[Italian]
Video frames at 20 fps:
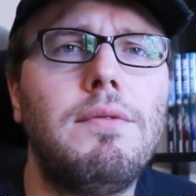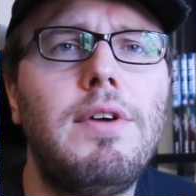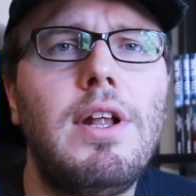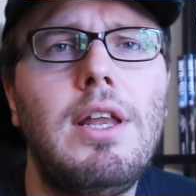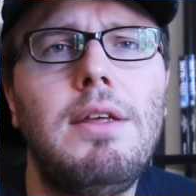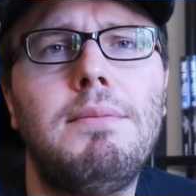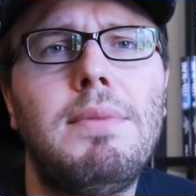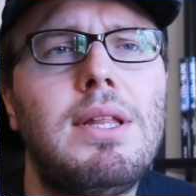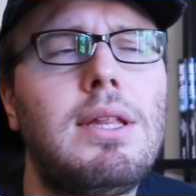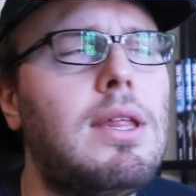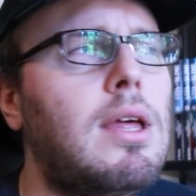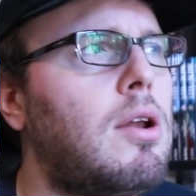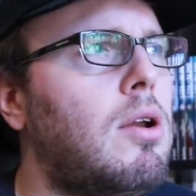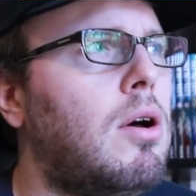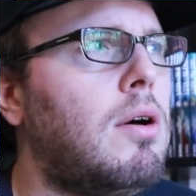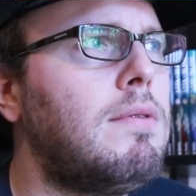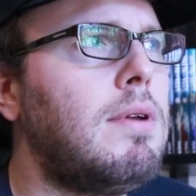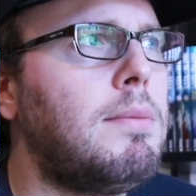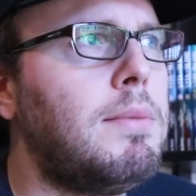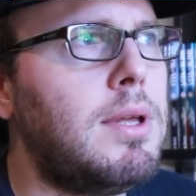Ve li
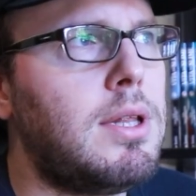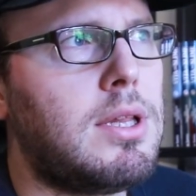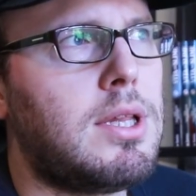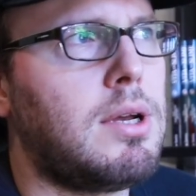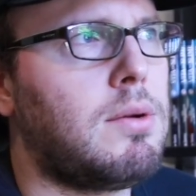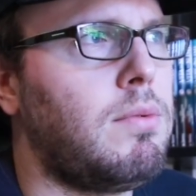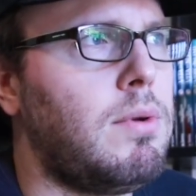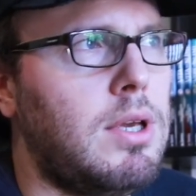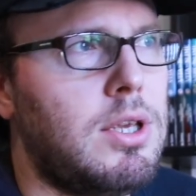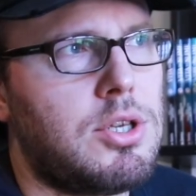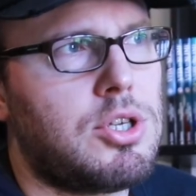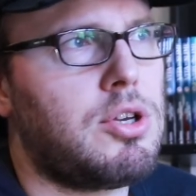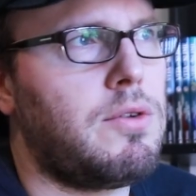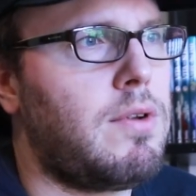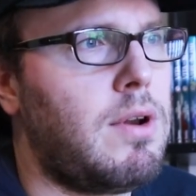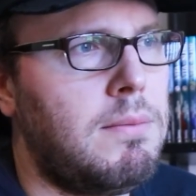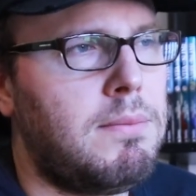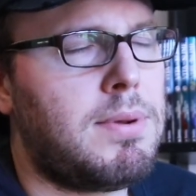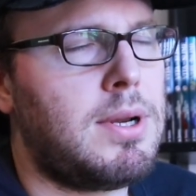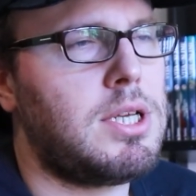metterò ovviamente qui in
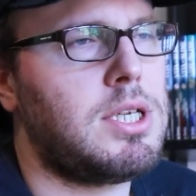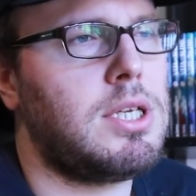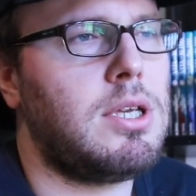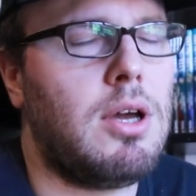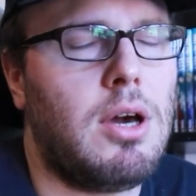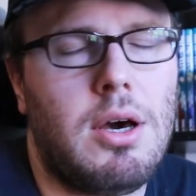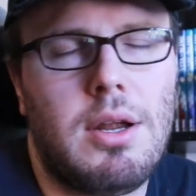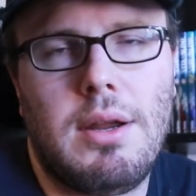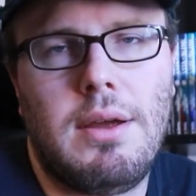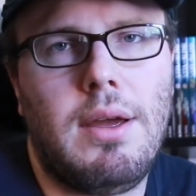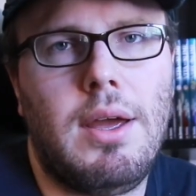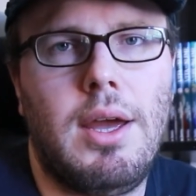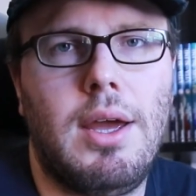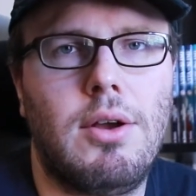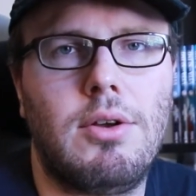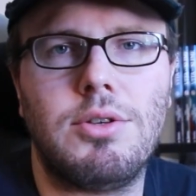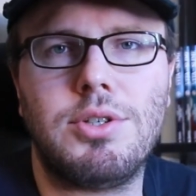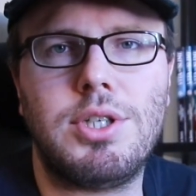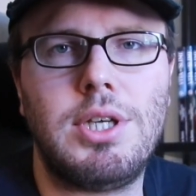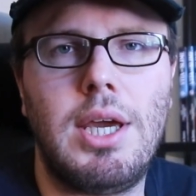sovraimpressione, eh,
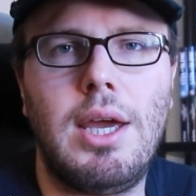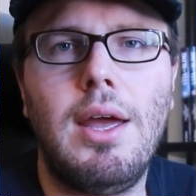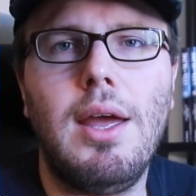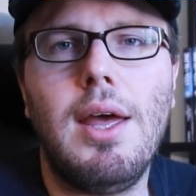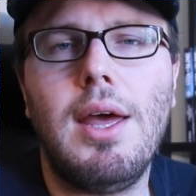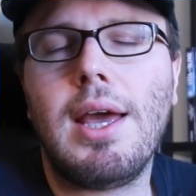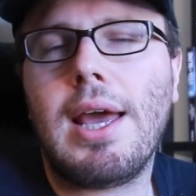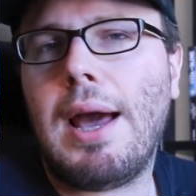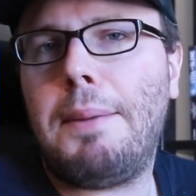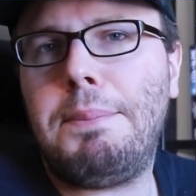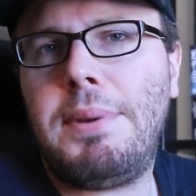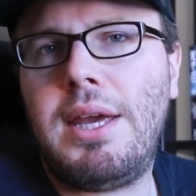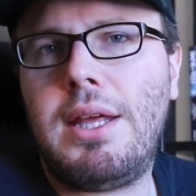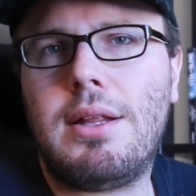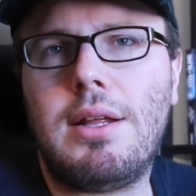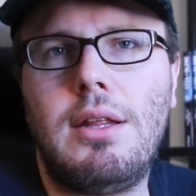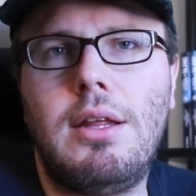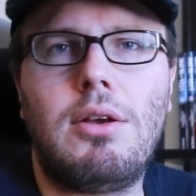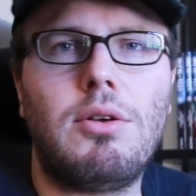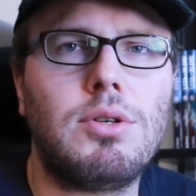così
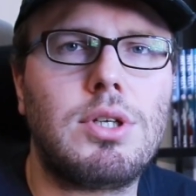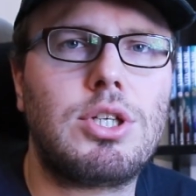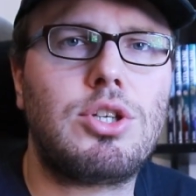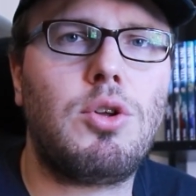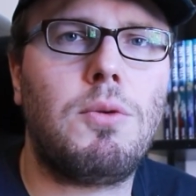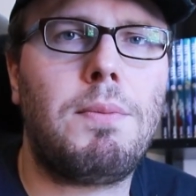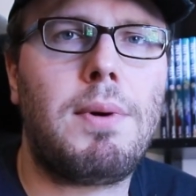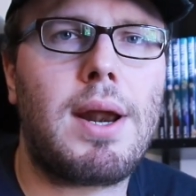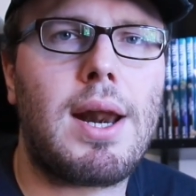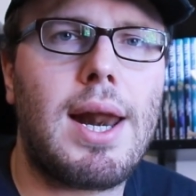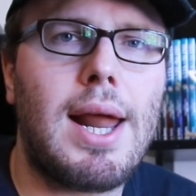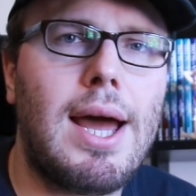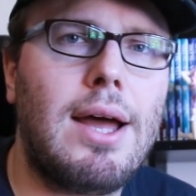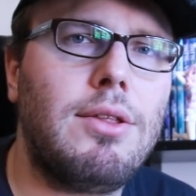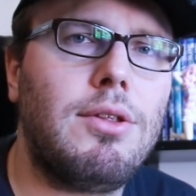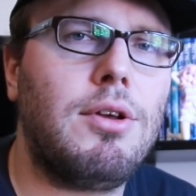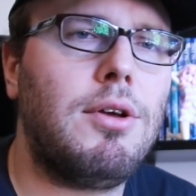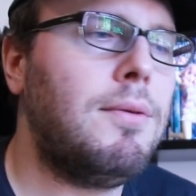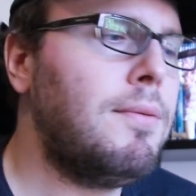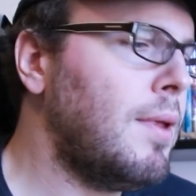capite di cosa sto
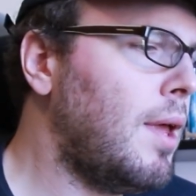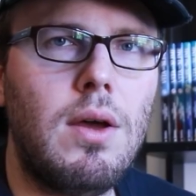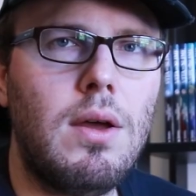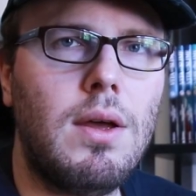parlando.